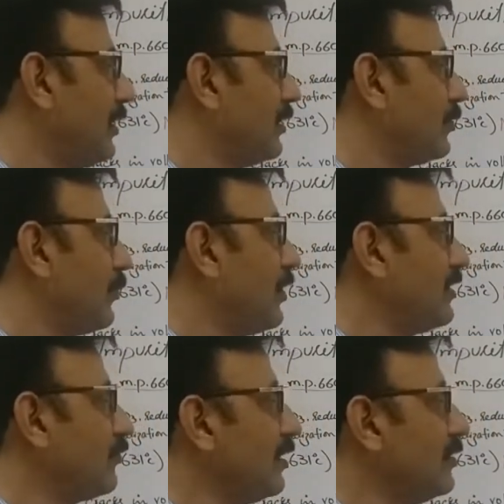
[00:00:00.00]
तो पॉइंट
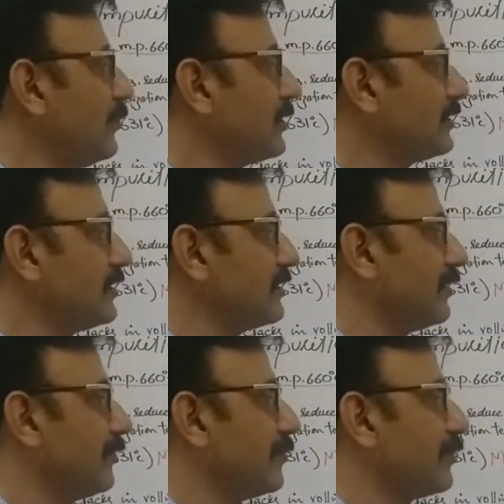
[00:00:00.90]
वन percent
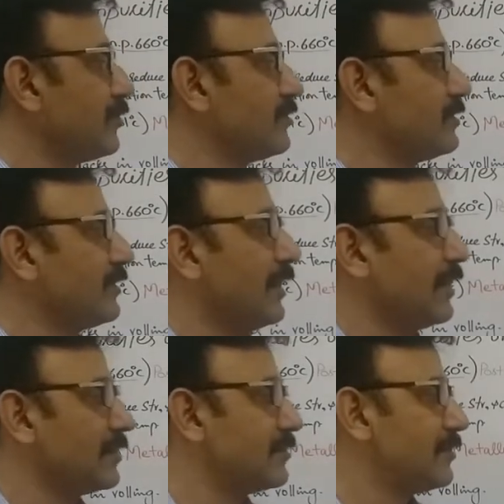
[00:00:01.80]
sulfur produces
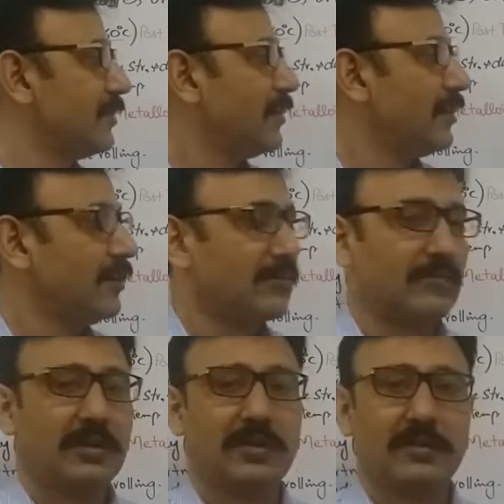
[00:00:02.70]
cracks in
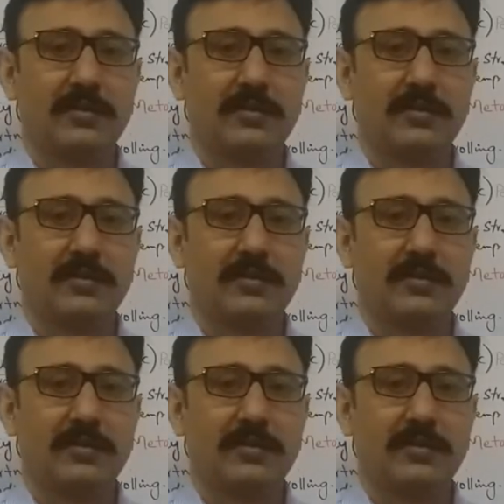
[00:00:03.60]
rolling